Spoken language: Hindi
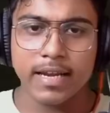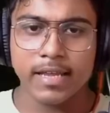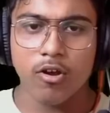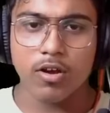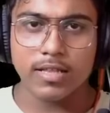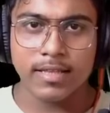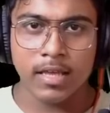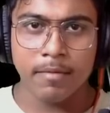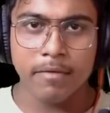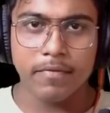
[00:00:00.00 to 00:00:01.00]
नहीं ही औकात नहीं
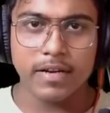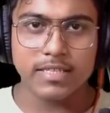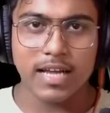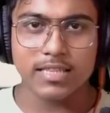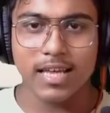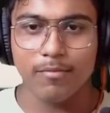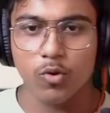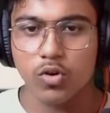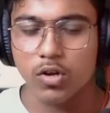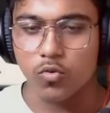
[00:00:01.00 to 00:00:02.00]
है भाई फिर से आता है हम
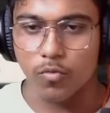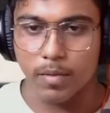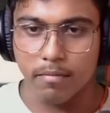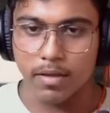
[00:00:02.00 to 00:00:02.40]
लोग का तो